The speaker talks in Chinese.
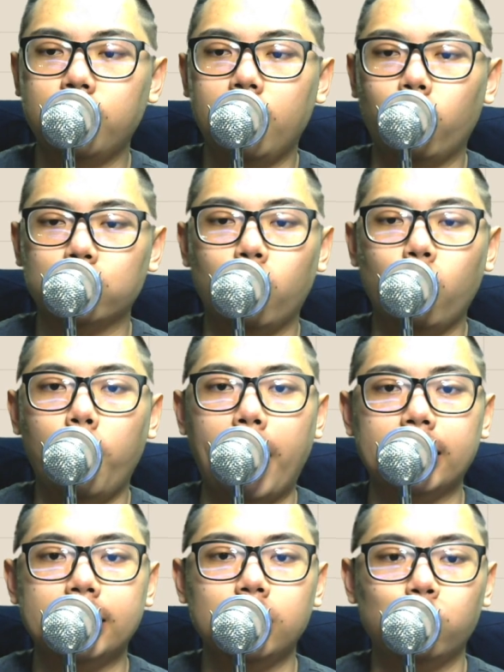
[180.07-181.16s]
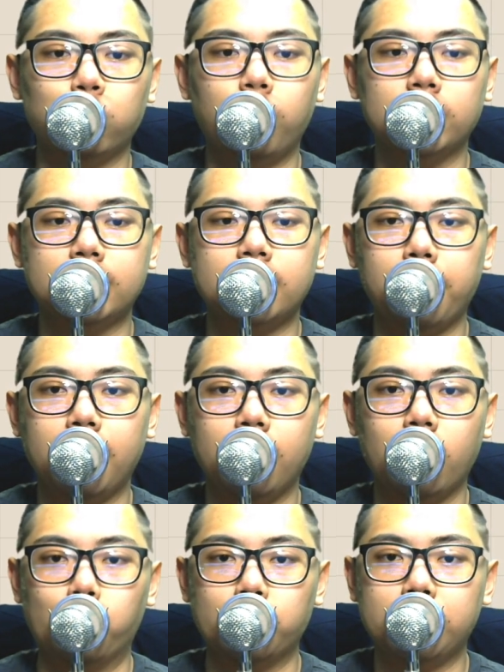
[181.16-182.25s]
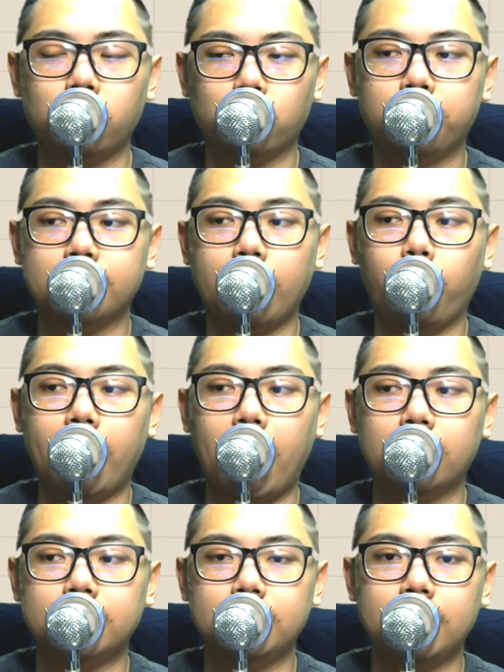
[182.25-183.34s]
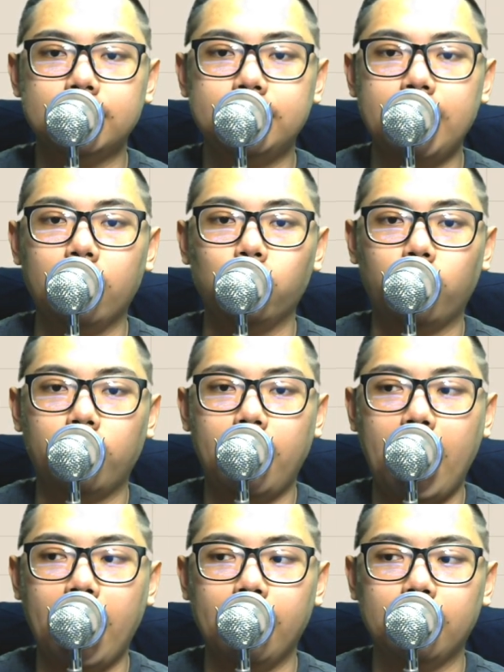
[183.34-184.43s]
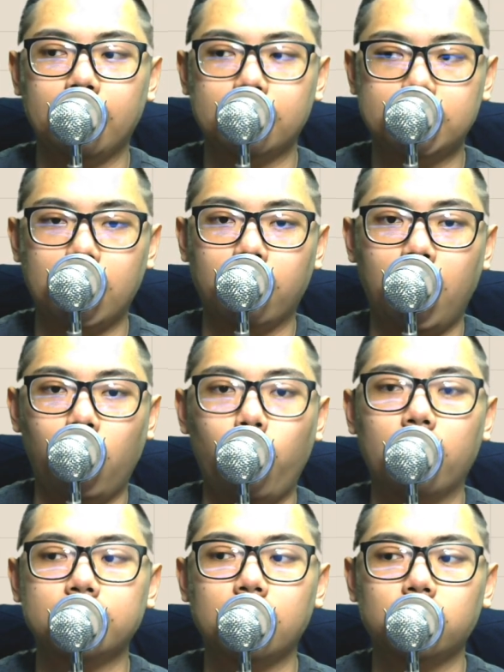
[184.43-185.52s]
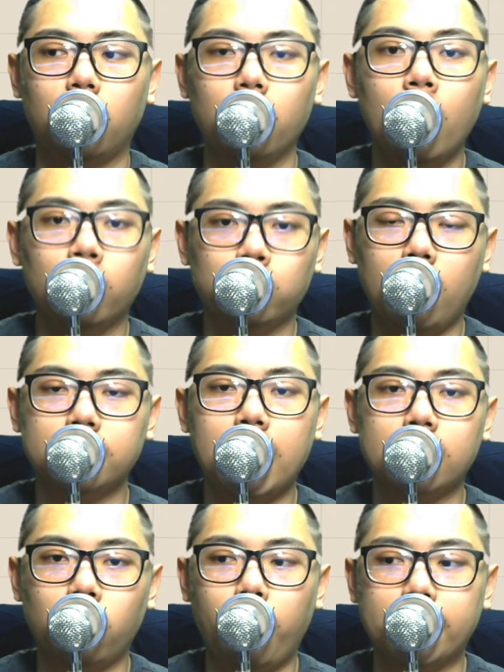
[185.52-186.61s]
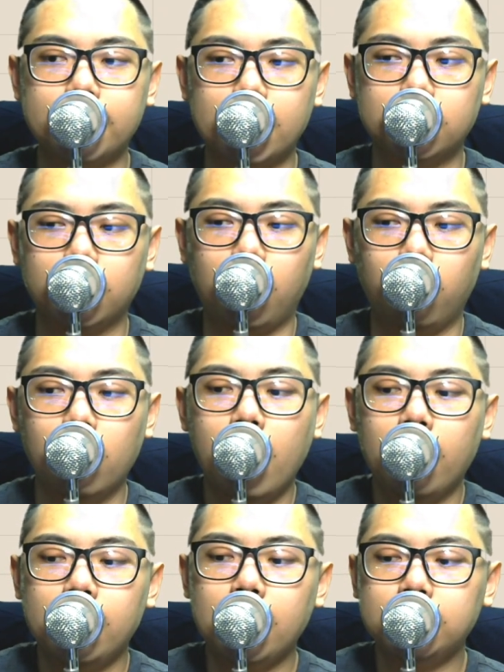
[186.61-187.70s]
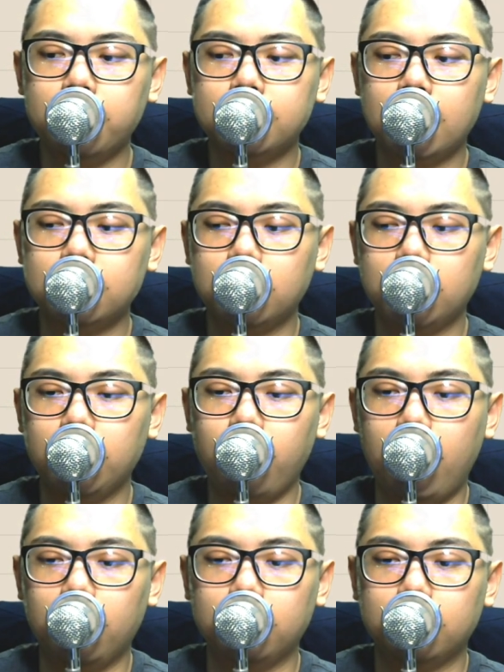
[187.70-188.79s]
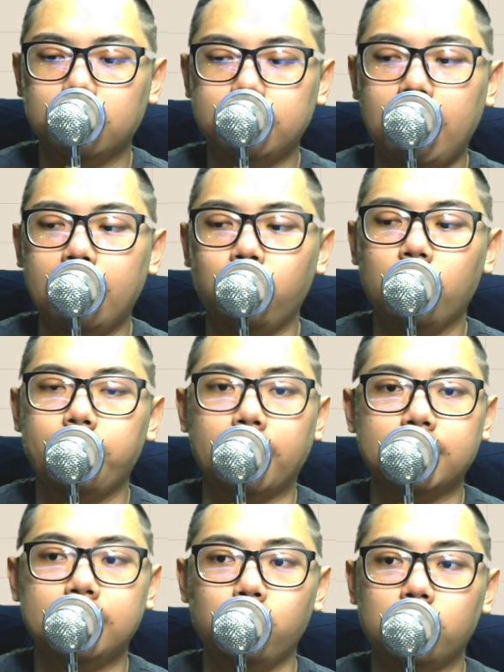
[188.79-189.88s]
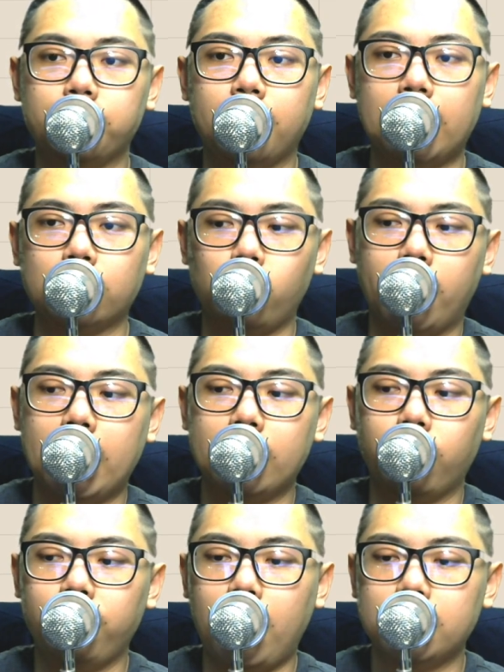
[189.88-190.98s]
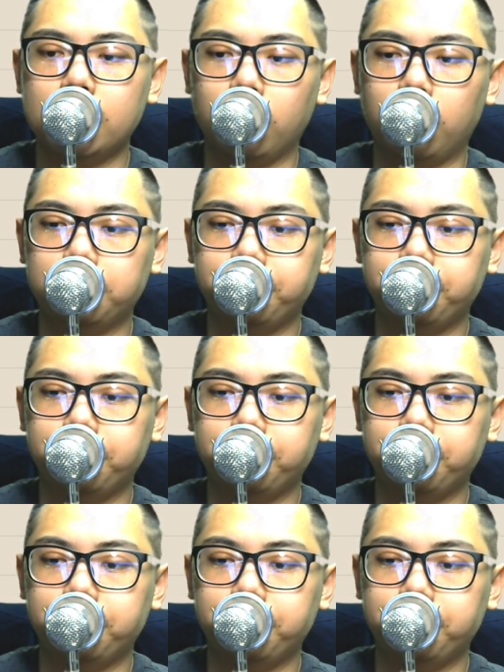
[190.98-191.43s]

分，我说过嘛，已经突破这前面的16579，就不能再回来了。今天再度开一个小高，往上冲，创下了收盘价新高。那基本上这个地方，当然，如果你把这个技术指标打出来看，你会发现哦，